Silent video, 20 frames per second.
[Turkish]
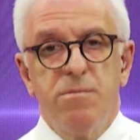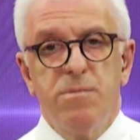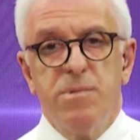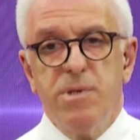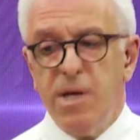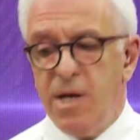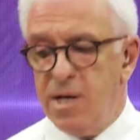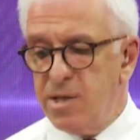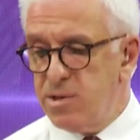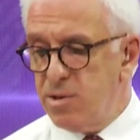
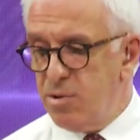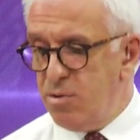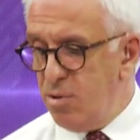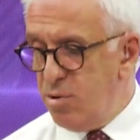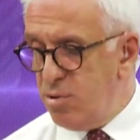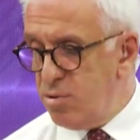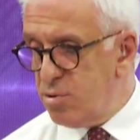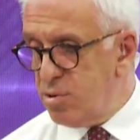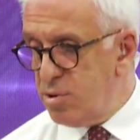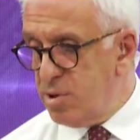Niyazi
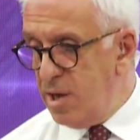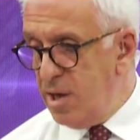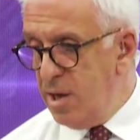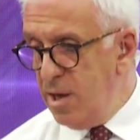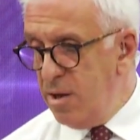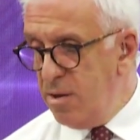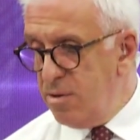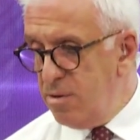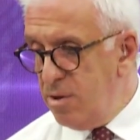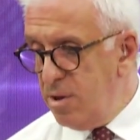Koyuncu da
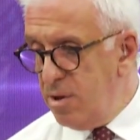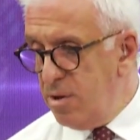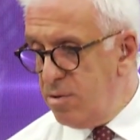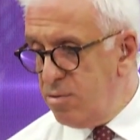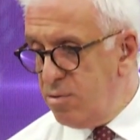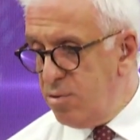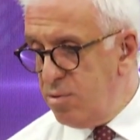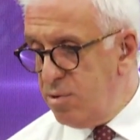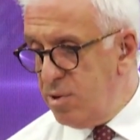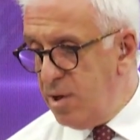e,
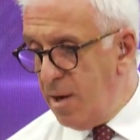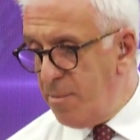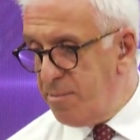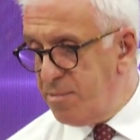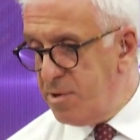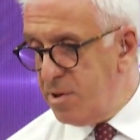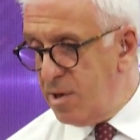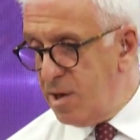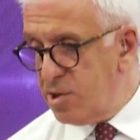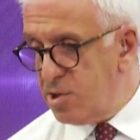dün
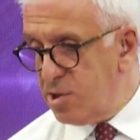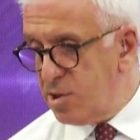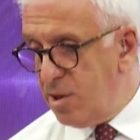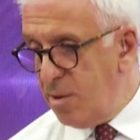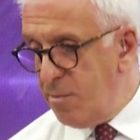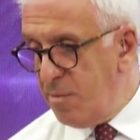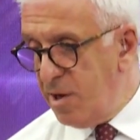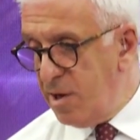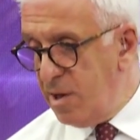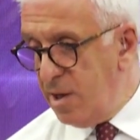yaptığı
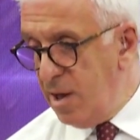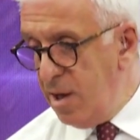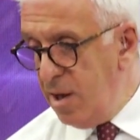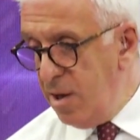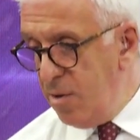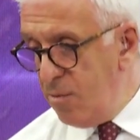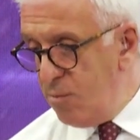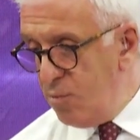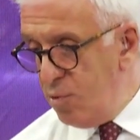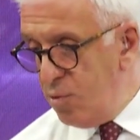açıklamayla
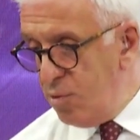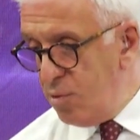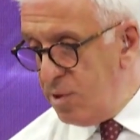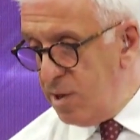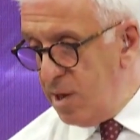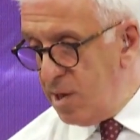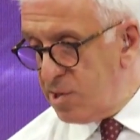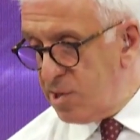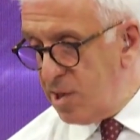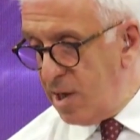bu
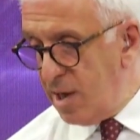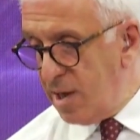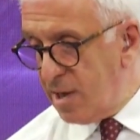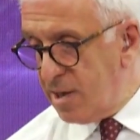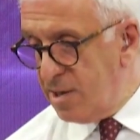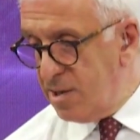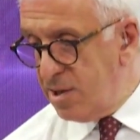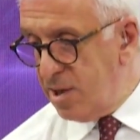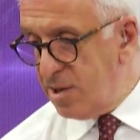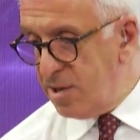yasağı
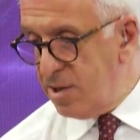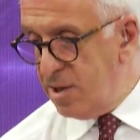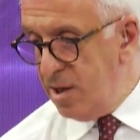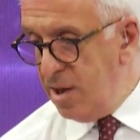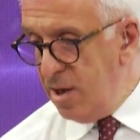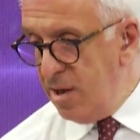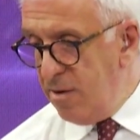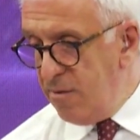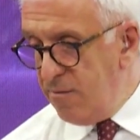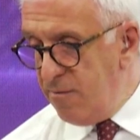kınadı
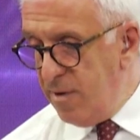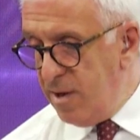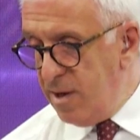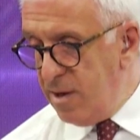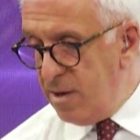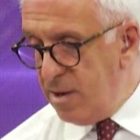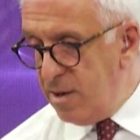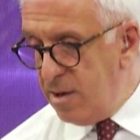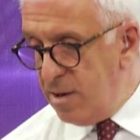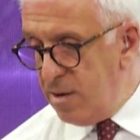ve
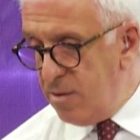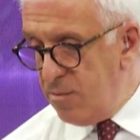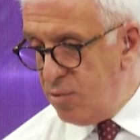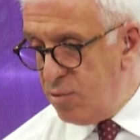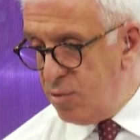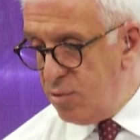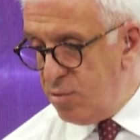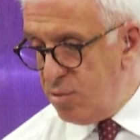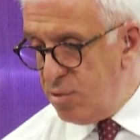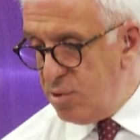e,
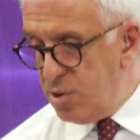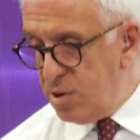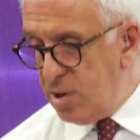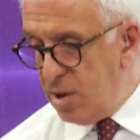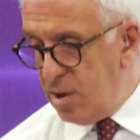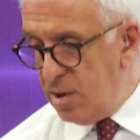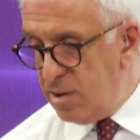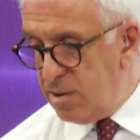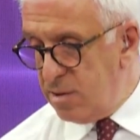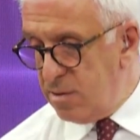bunun işte
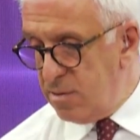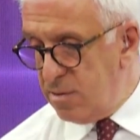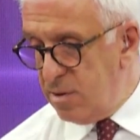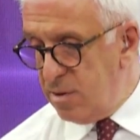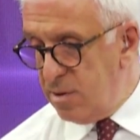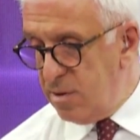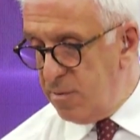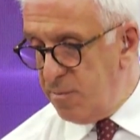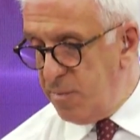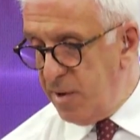hani e,
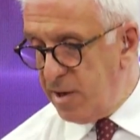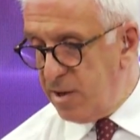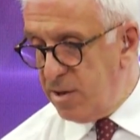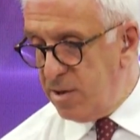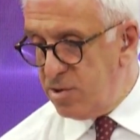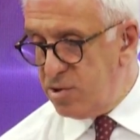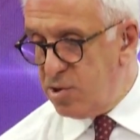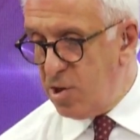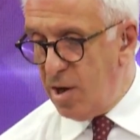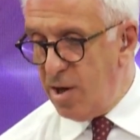pek
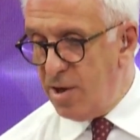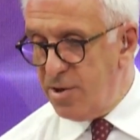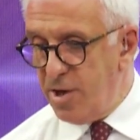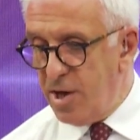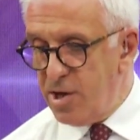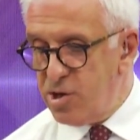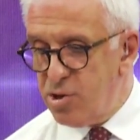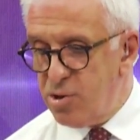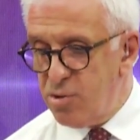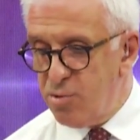
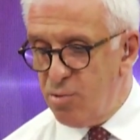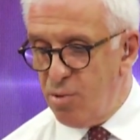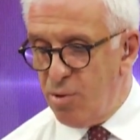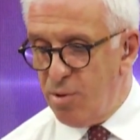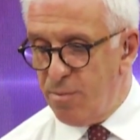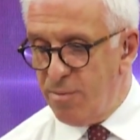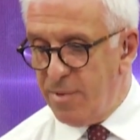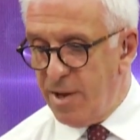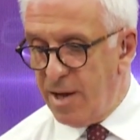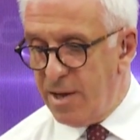çağdaş
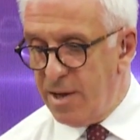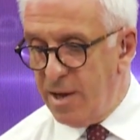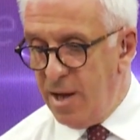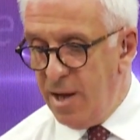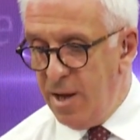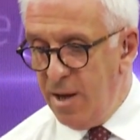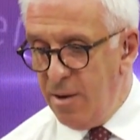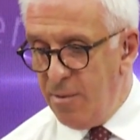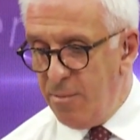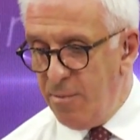normlarla
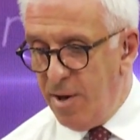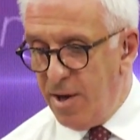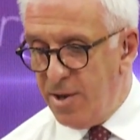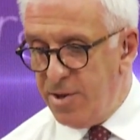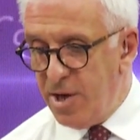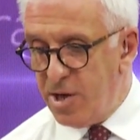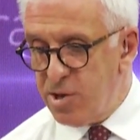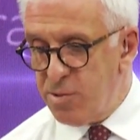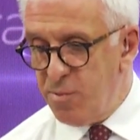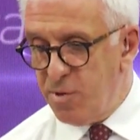
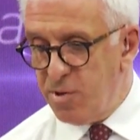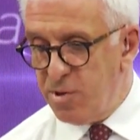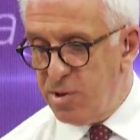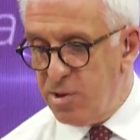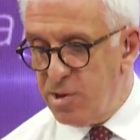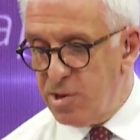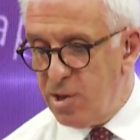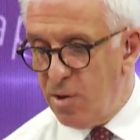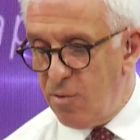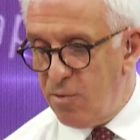
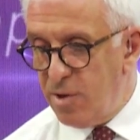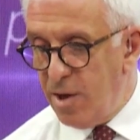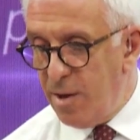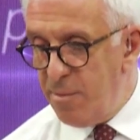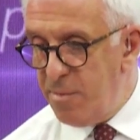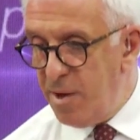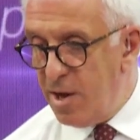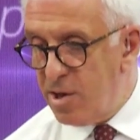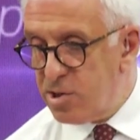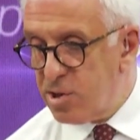bağdaşmadığını
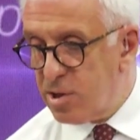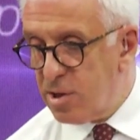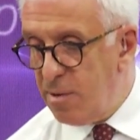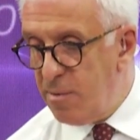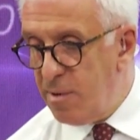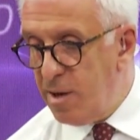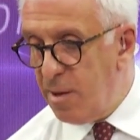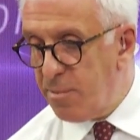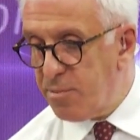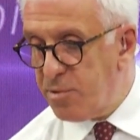savunan bir
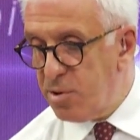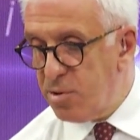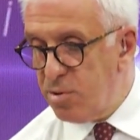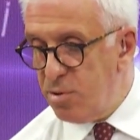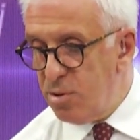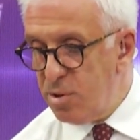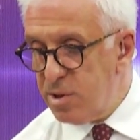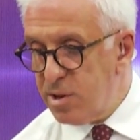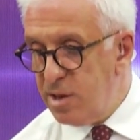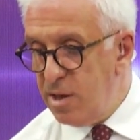açıklama yaptı.
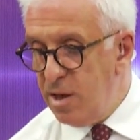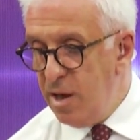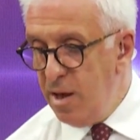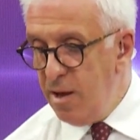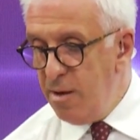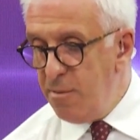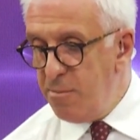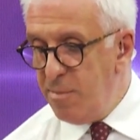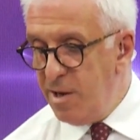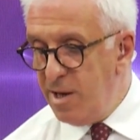Diyor ki
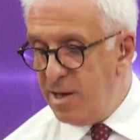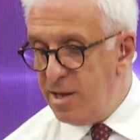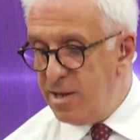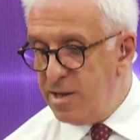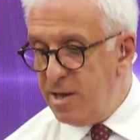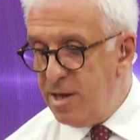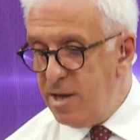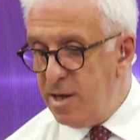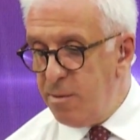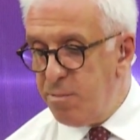
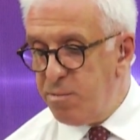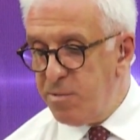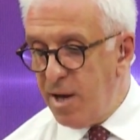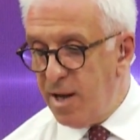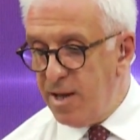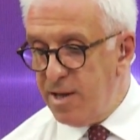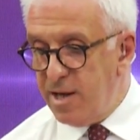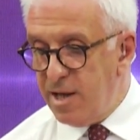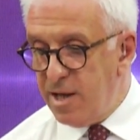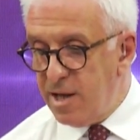belediye
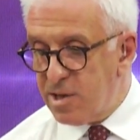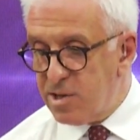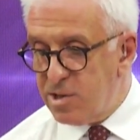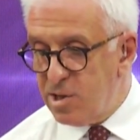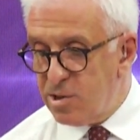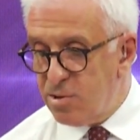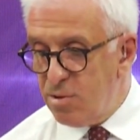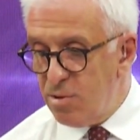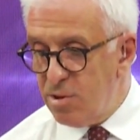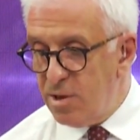iptal
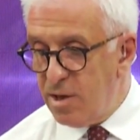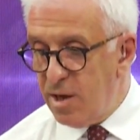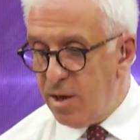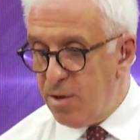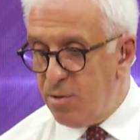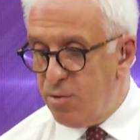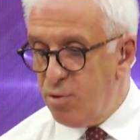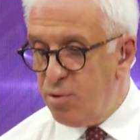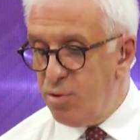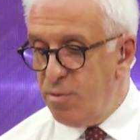gerekçesi
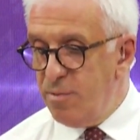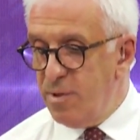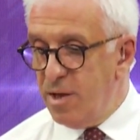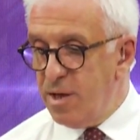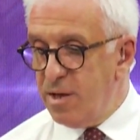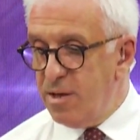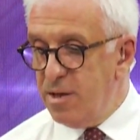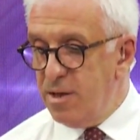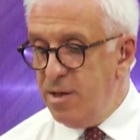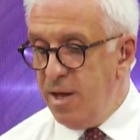olarak
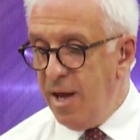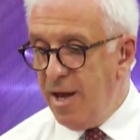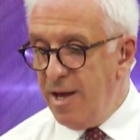kurumlarının